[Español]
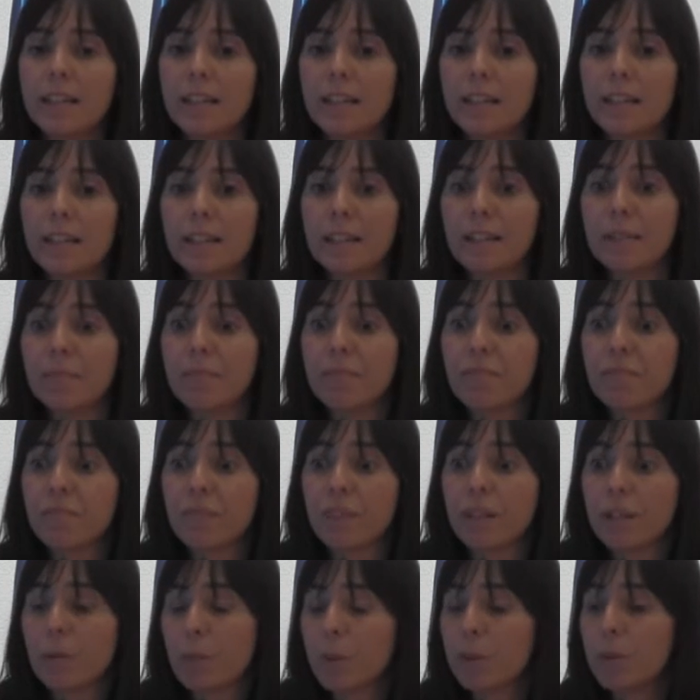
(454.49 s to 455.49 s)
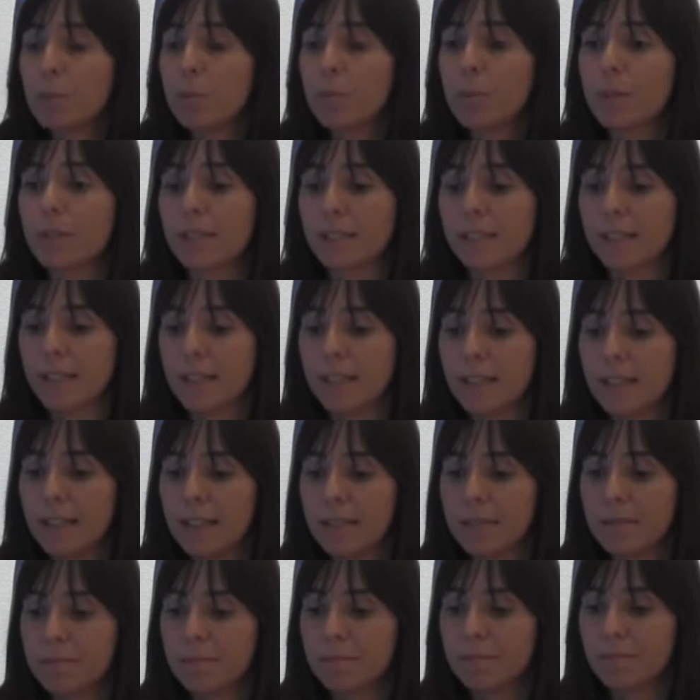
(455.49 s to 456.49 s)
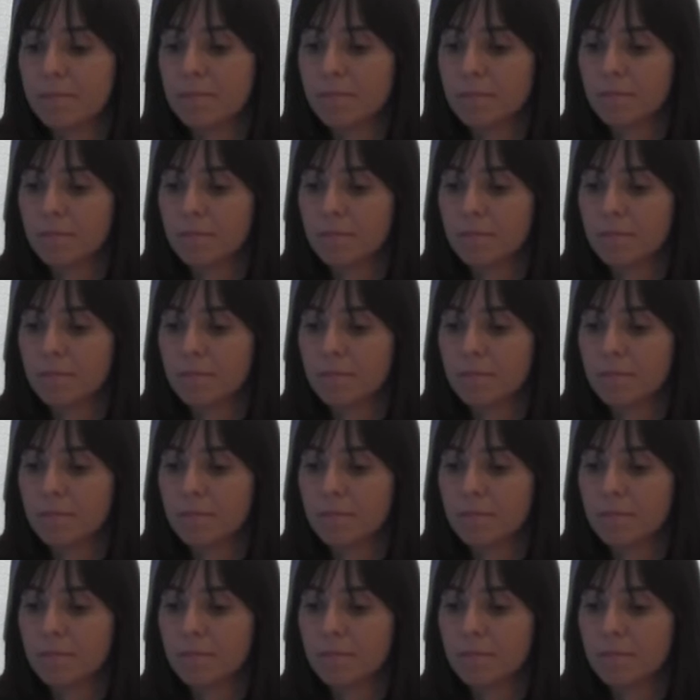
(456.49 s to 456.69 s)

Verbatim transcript: Y, bueno, pues, eh,